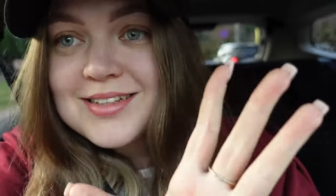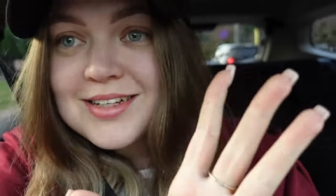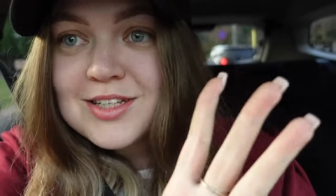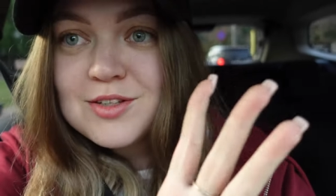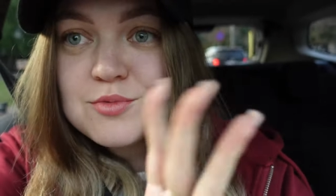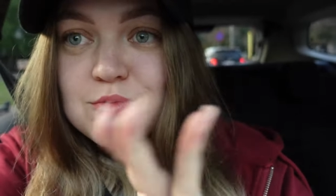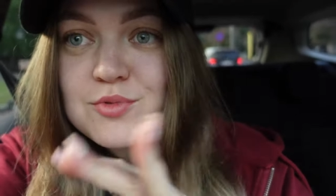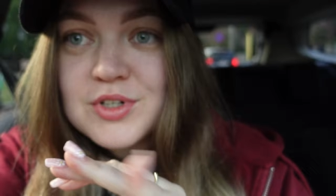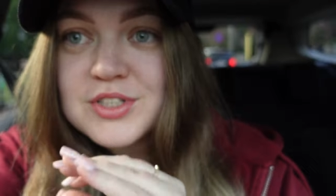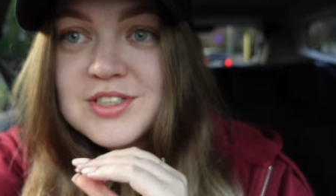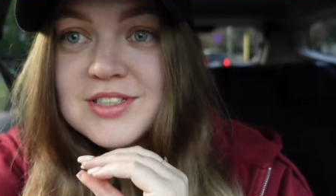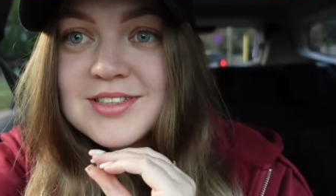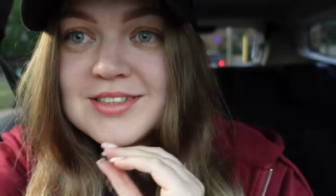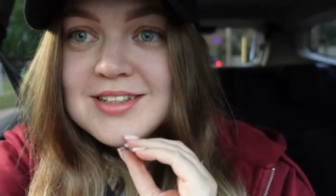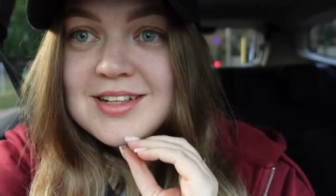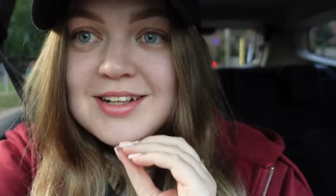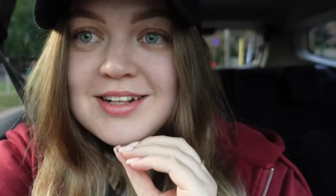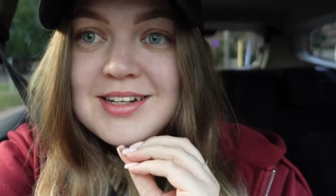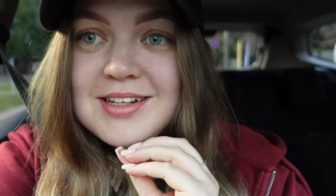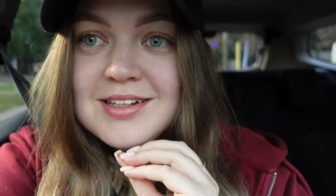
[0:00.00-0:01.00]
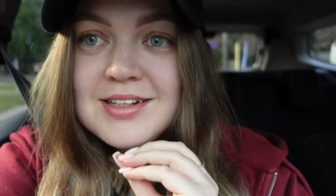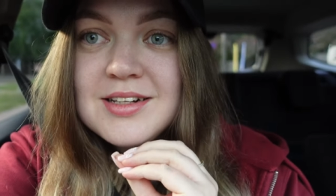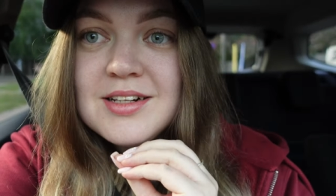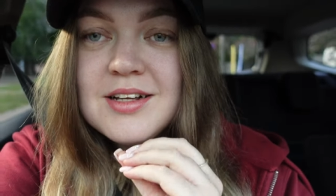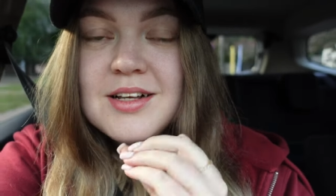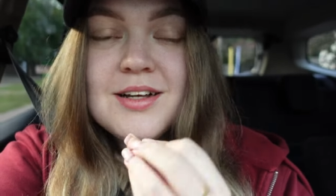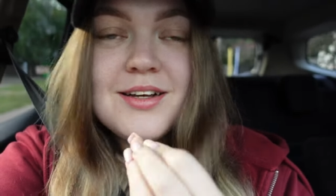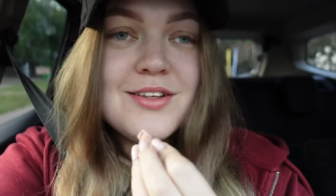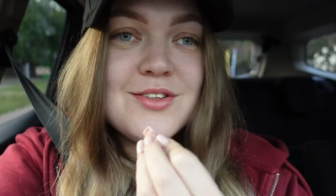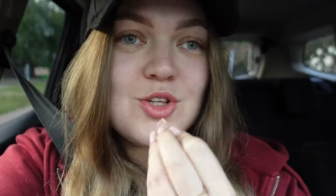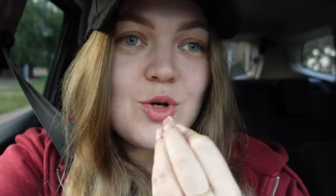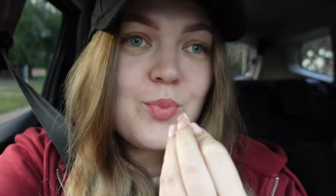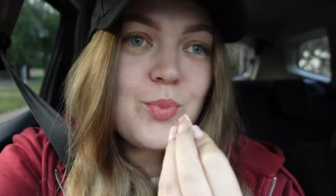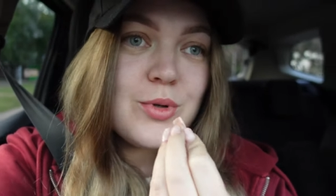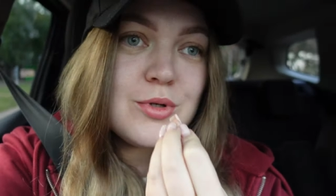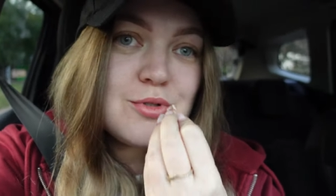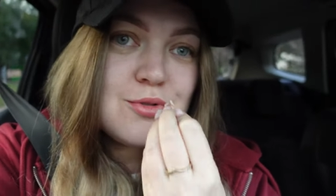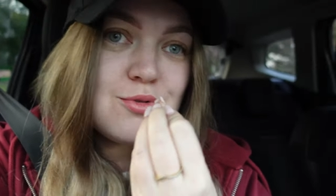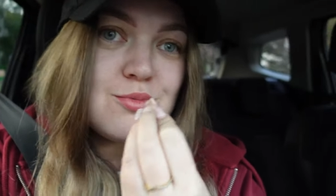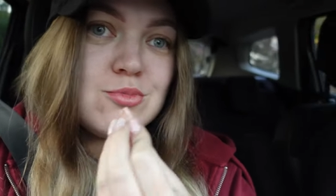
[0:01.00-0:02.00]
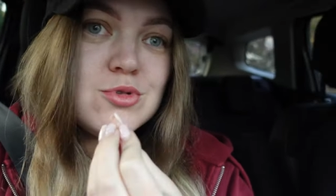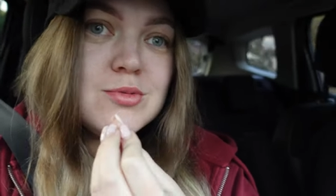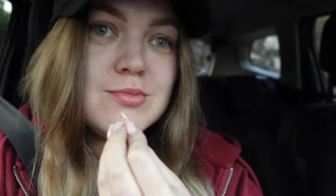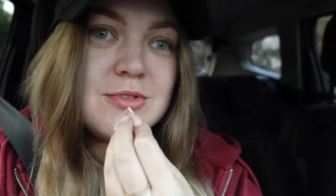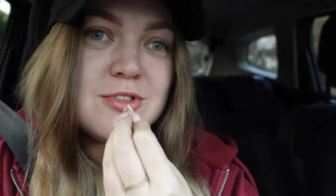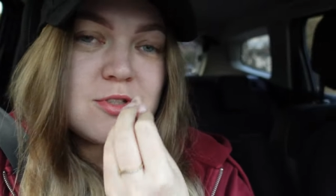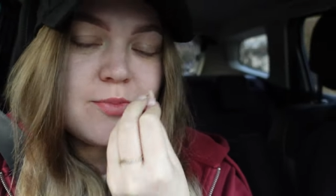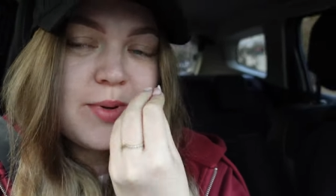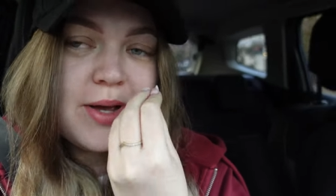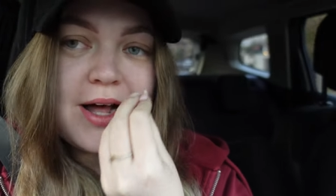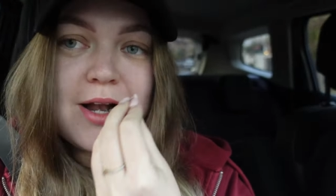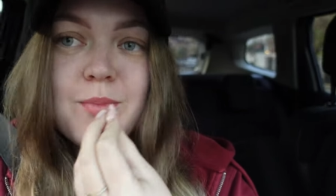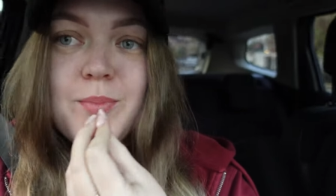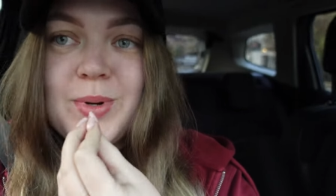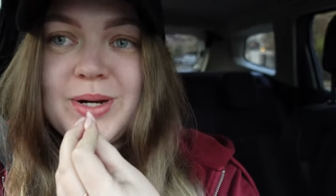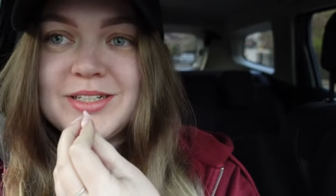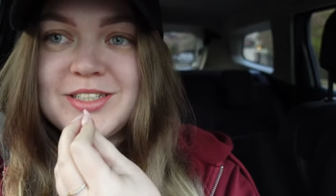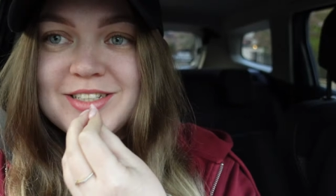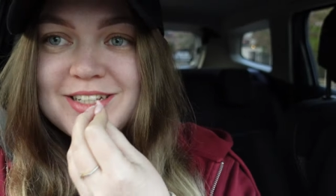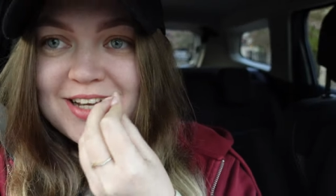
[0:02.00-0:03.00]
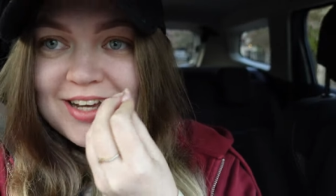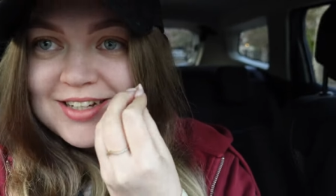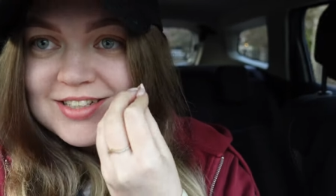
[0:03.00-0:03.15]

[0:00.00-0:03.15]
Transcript: zanim właśnie ten Lidl, to podsumujmy sobie alpaczki.